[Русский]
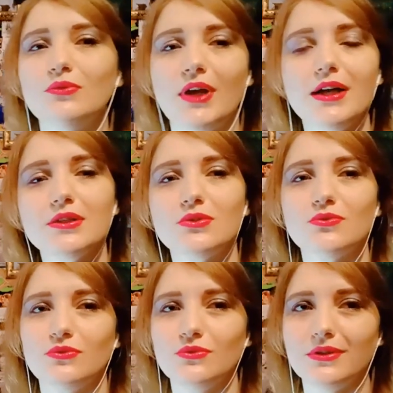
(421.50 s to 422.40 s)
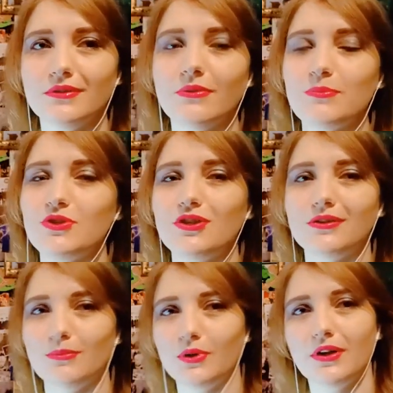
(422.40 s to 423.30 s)
реакцию, то это вообще не
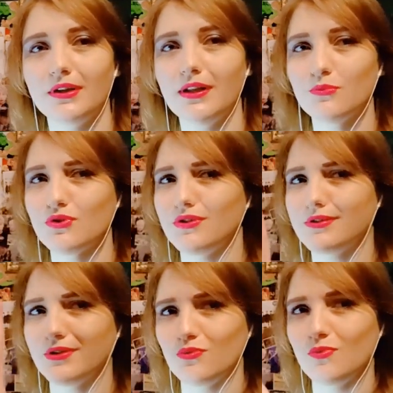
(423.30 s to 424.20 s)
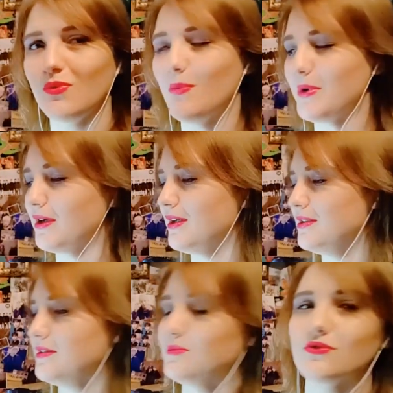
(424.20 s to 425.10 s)
на мой канал. Можно сразу мимо
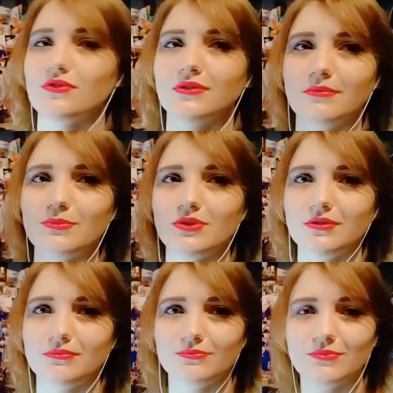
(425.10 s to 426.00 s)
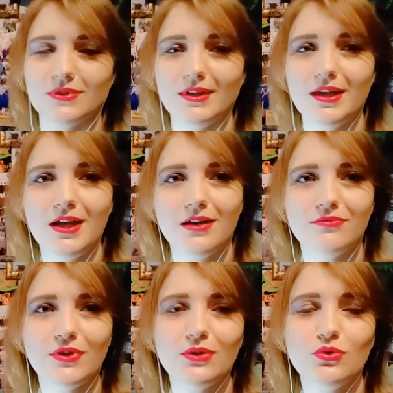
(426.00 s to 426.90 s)
проходить, можно вообще
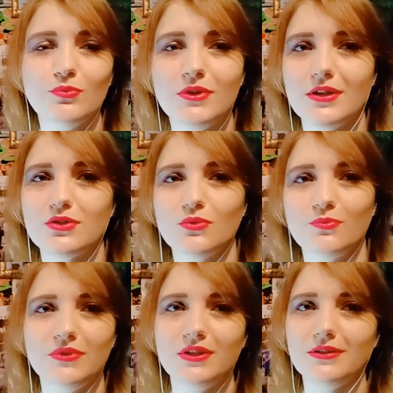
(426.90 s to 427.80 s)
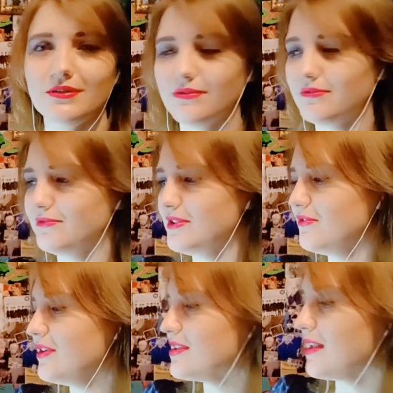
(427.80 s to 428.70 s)
выкинуть меня, чтобы не, не
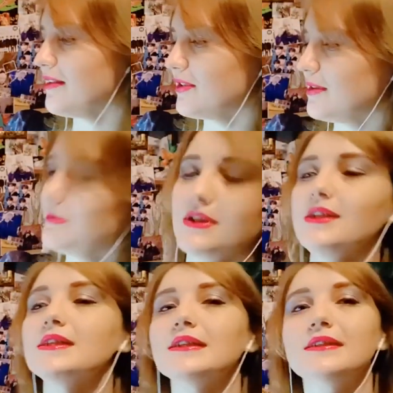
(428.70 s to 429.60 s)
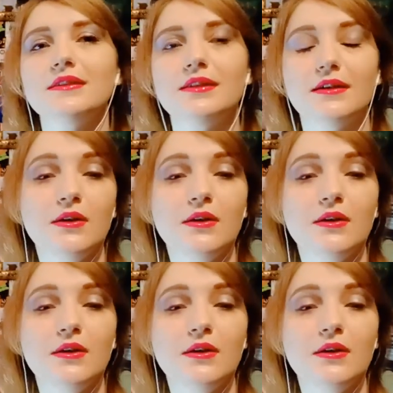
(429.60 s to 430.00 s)
вылезала в рекомендациях нигде.